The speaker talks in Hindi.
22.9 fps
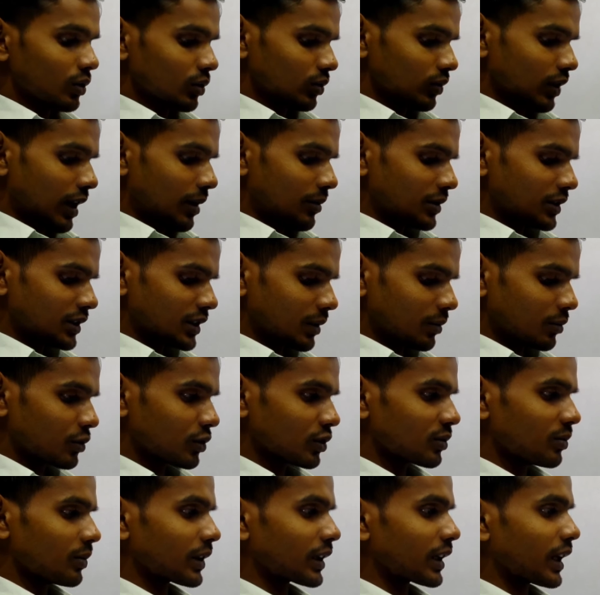तो वहाँ पे सब
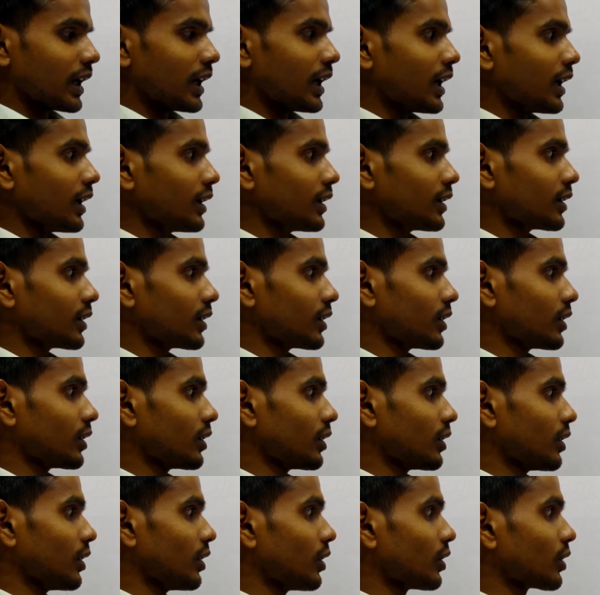कुछ बताया
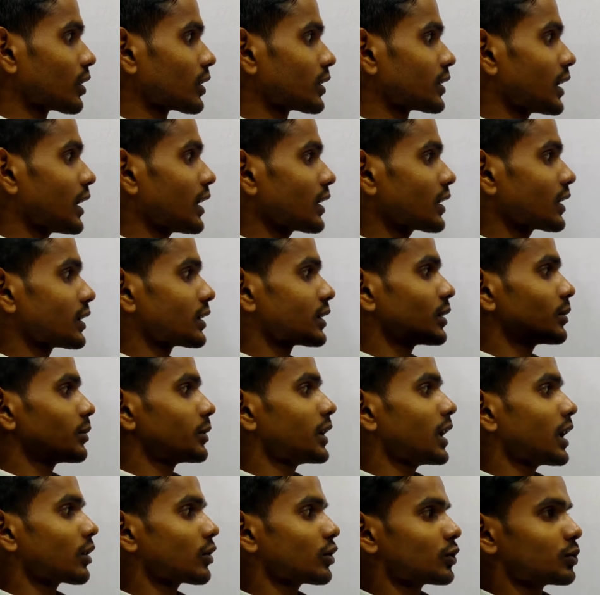और चाणक्य से
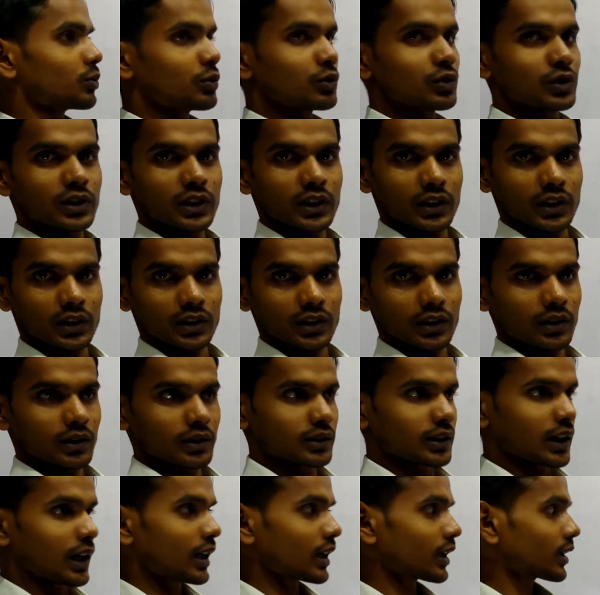बिना कुछ पूछे
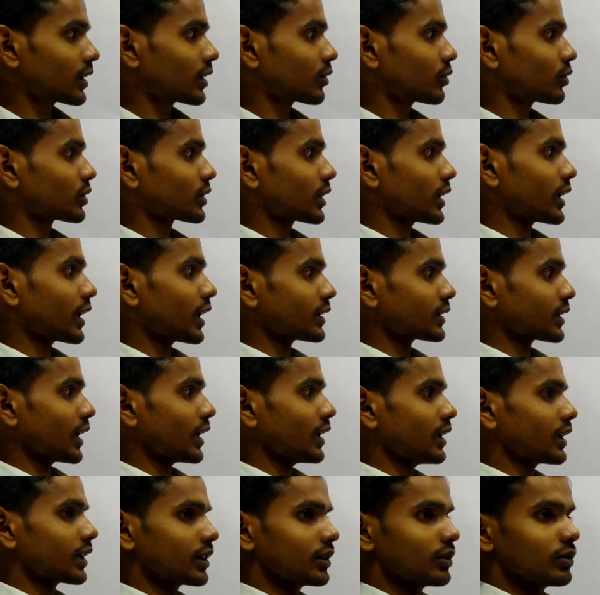चाणक्य कुछ कहना
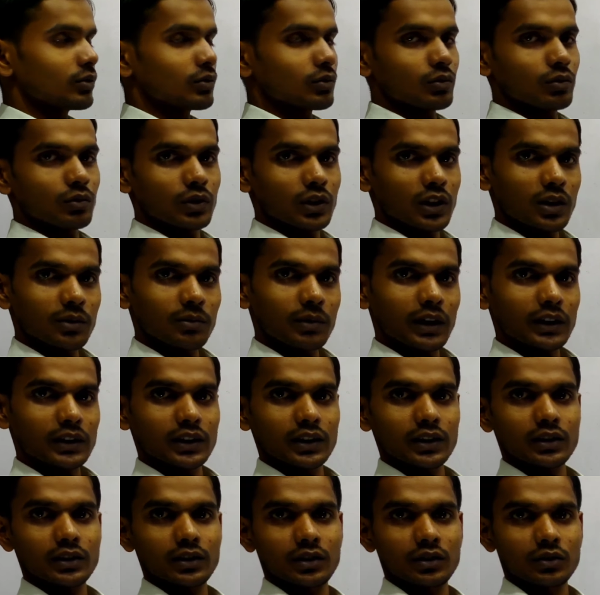चाहे लेकिन उनकी
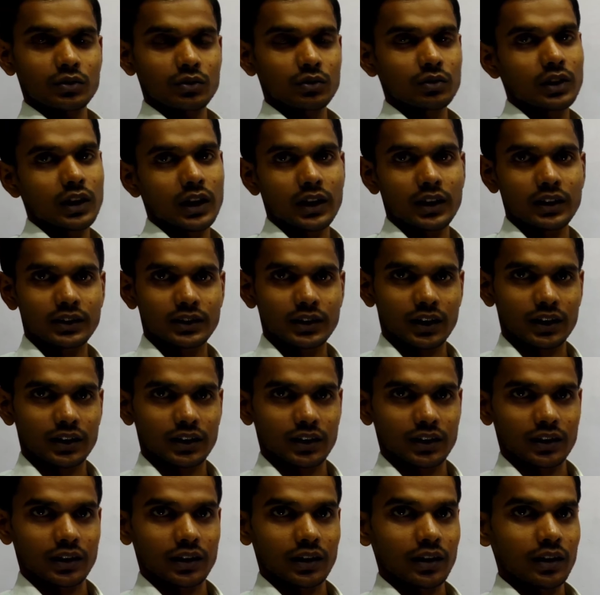बात ये सुनना नहीं
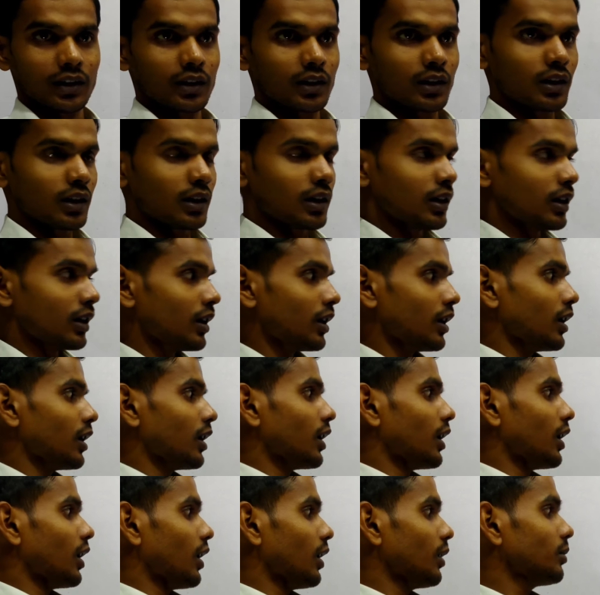चाहता था
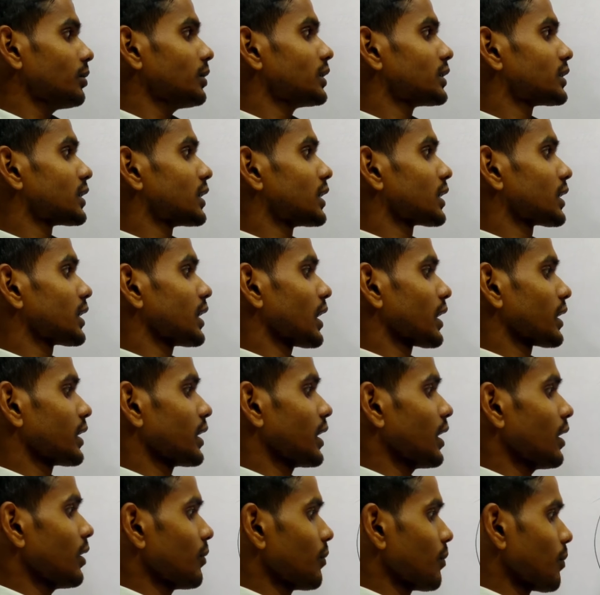अब इसने क्या
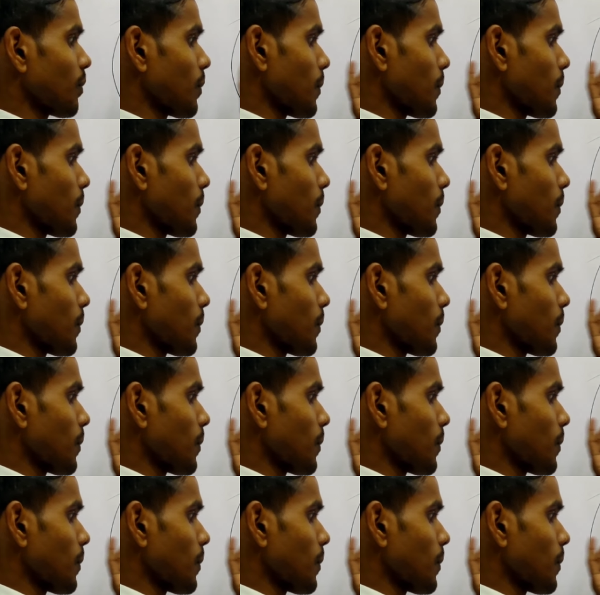किया